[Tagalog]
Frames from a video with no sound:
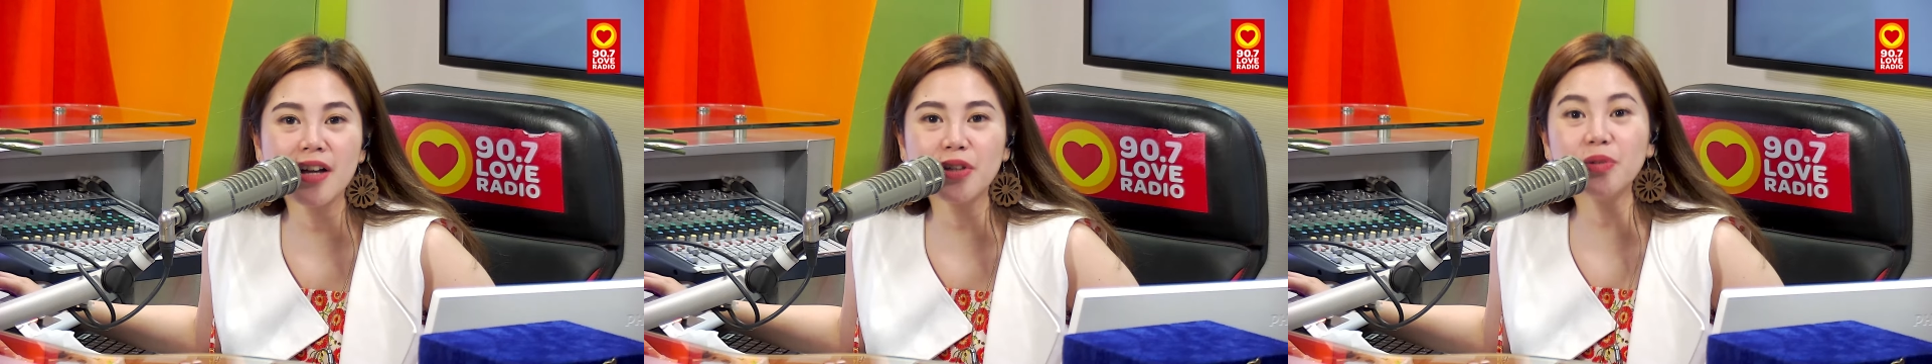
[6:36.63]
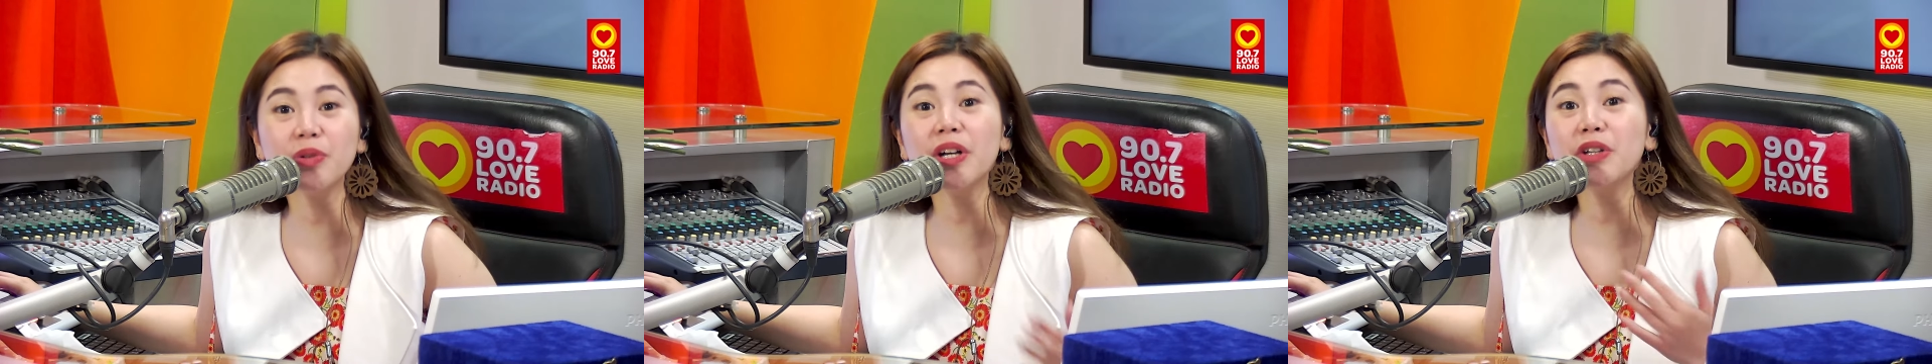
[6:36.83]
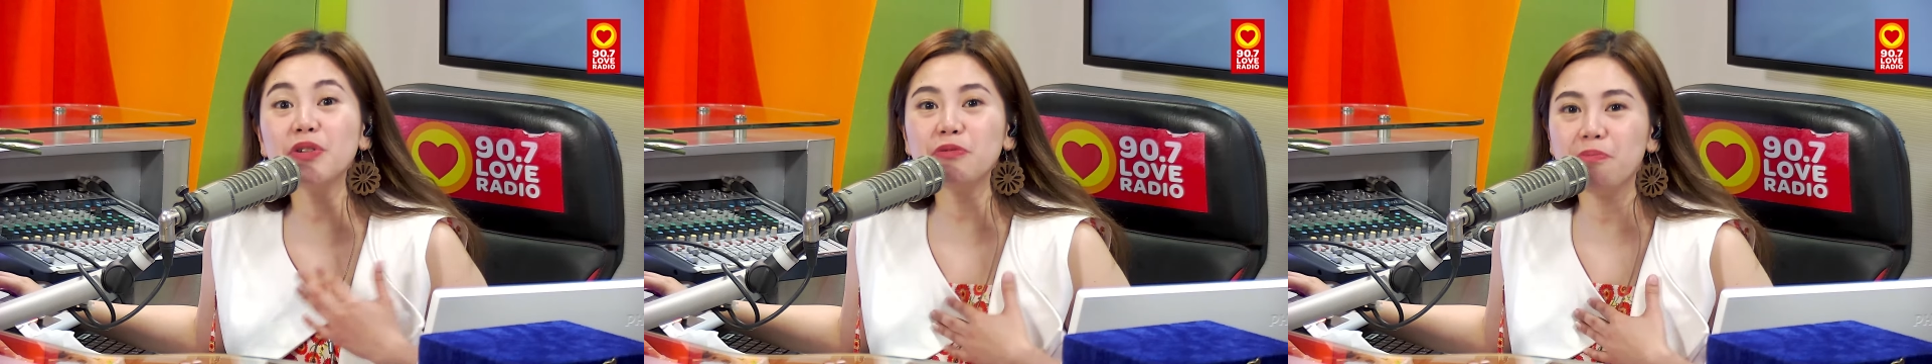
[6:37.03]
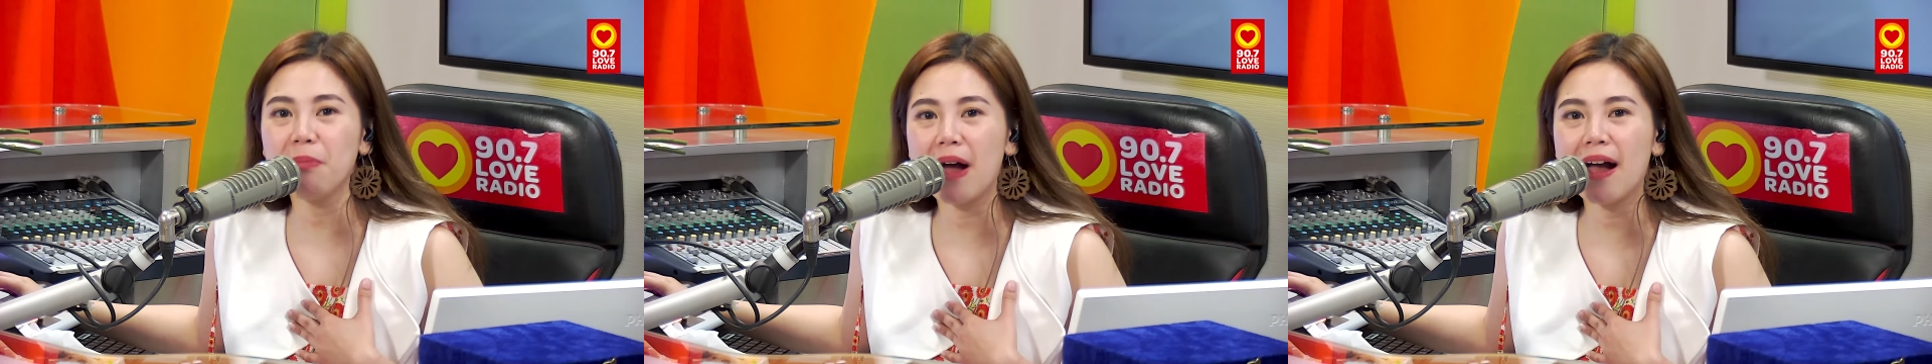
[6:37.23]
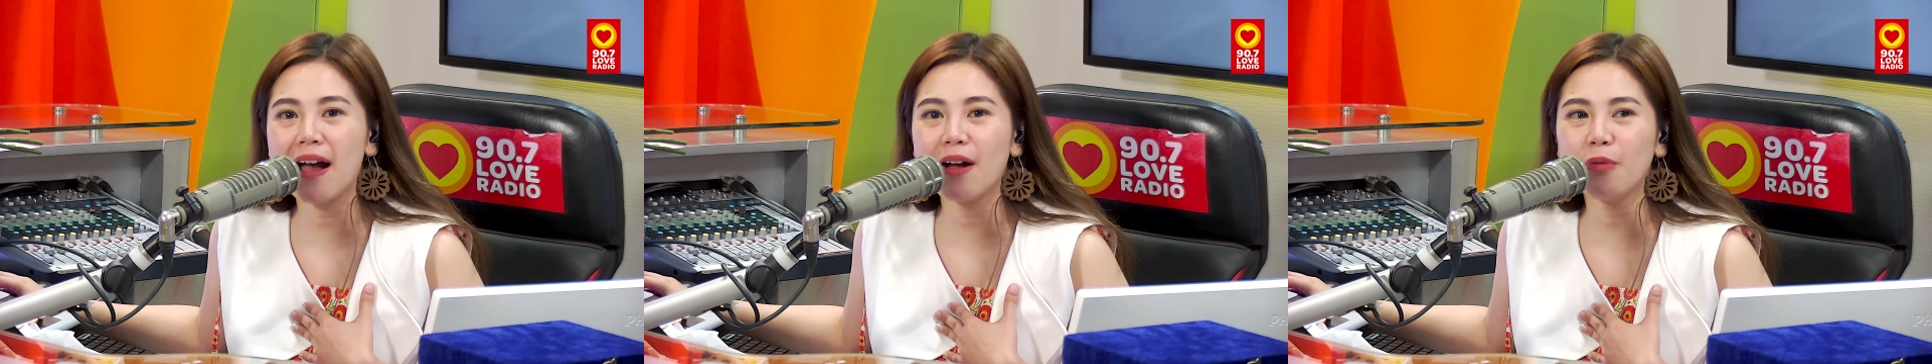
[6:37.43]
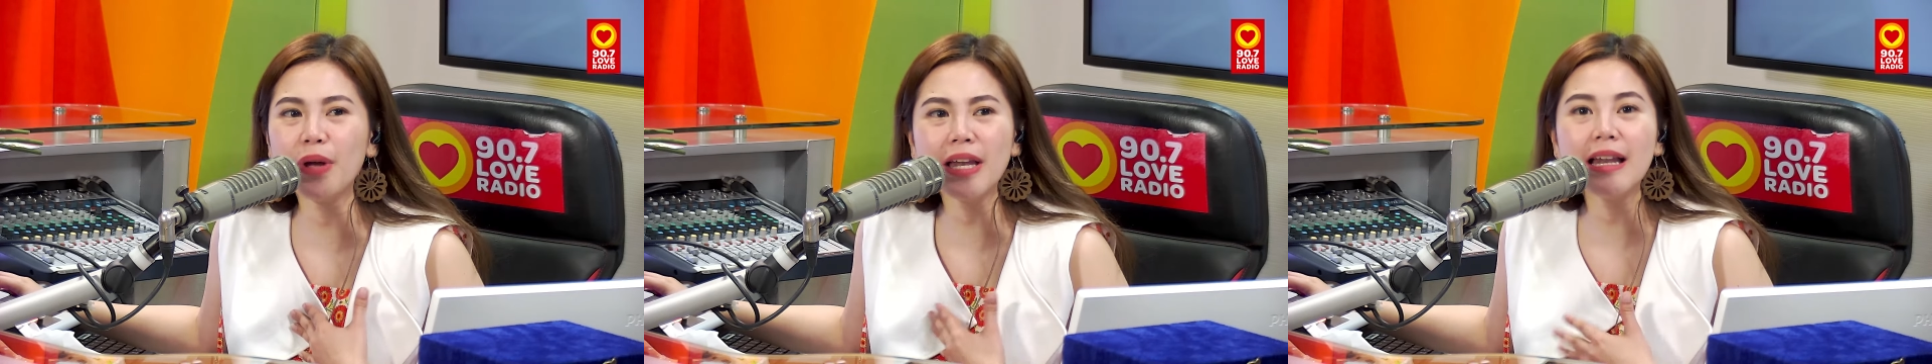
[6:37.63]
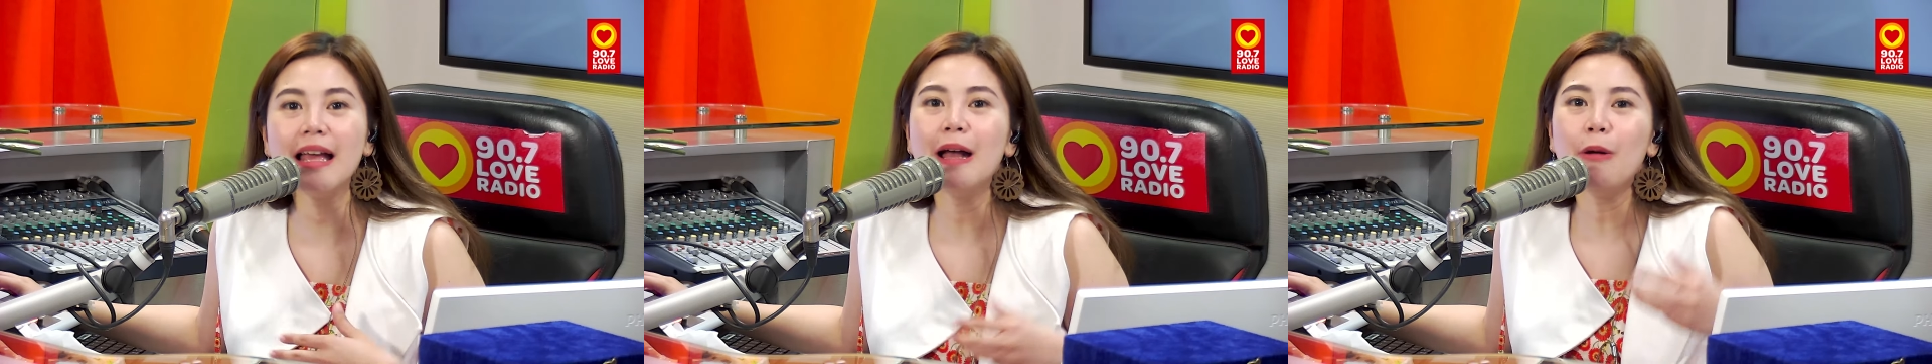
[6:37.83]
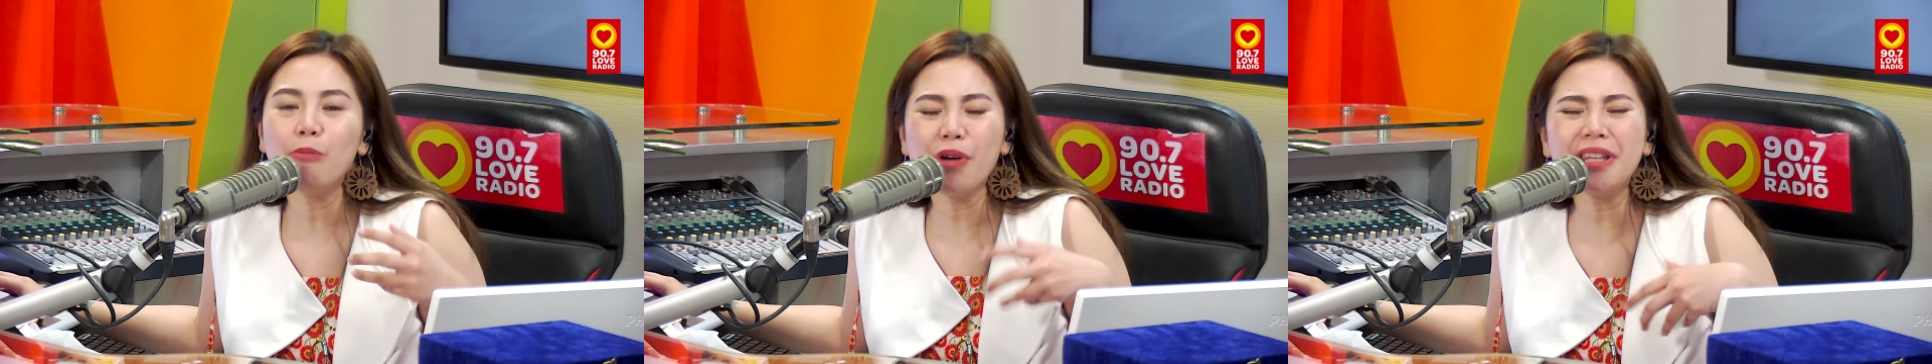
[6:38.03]
Yung ganun ba? Well,
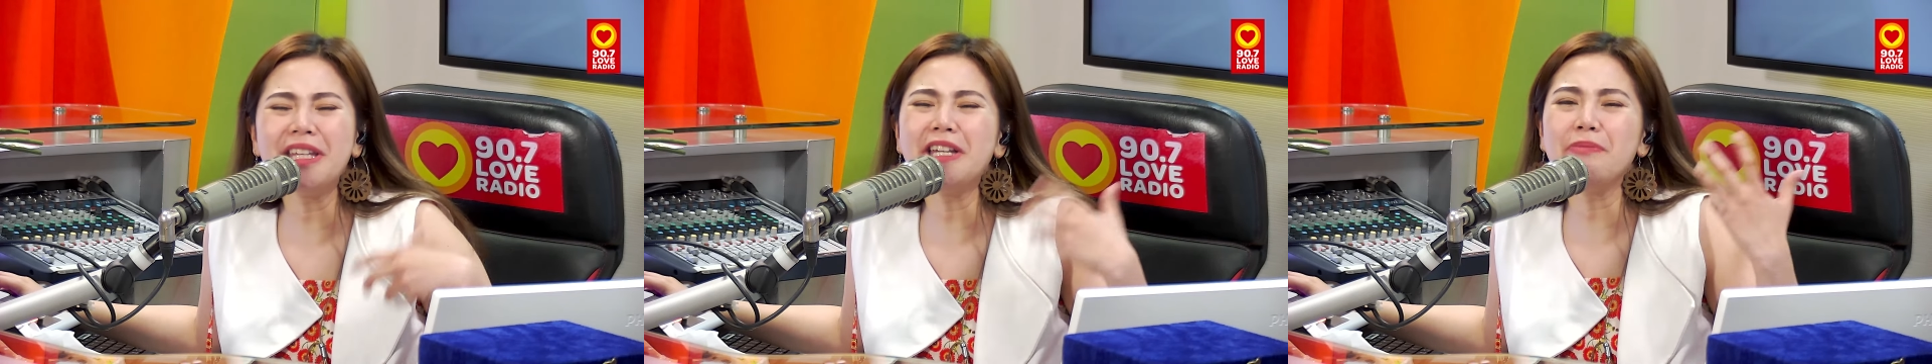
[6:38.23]
pwede